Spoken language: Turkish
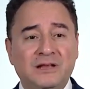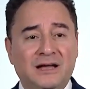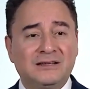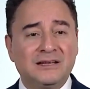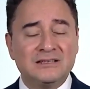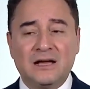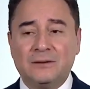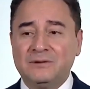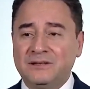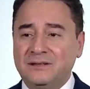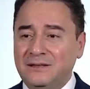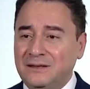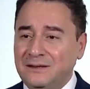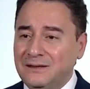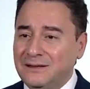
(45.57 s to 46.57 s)
dağıtacağımın
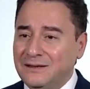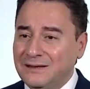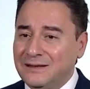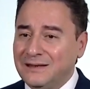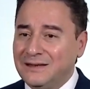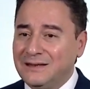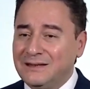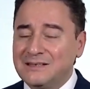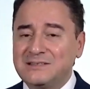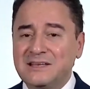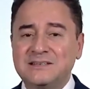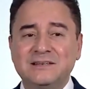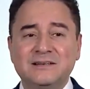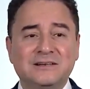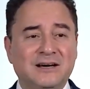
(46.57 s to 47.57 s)

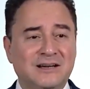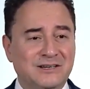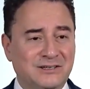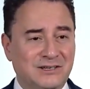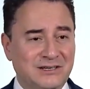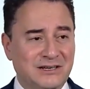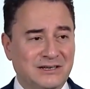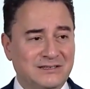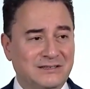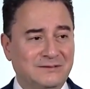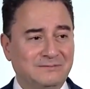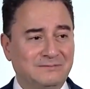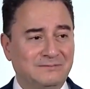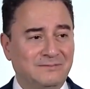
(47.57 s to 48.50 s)
listesini karıştıracaksın.